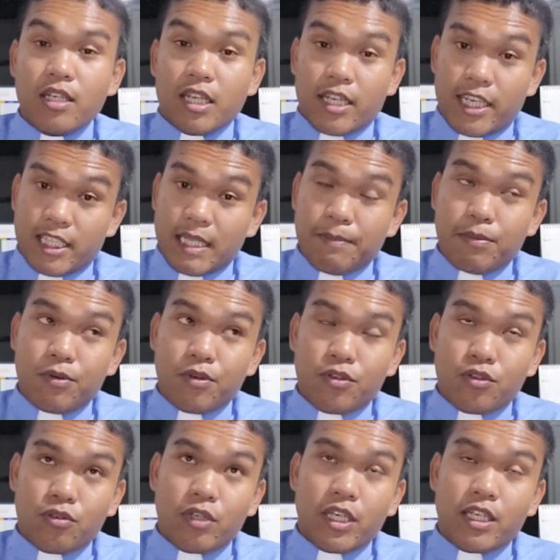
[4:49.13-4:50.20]
nga
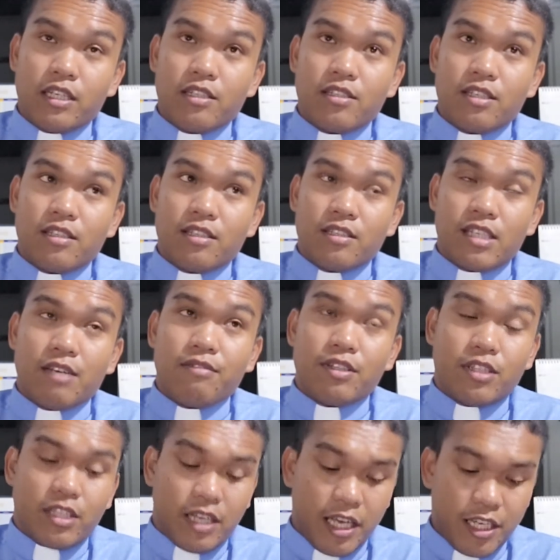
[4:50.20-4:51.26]
nahitabo tuig
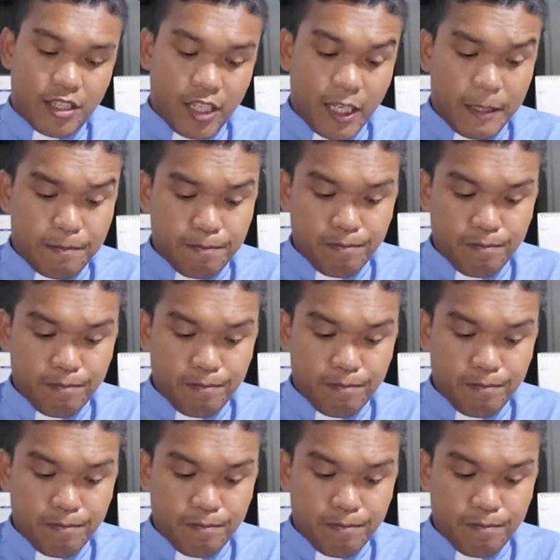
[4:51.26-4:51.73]
70 AD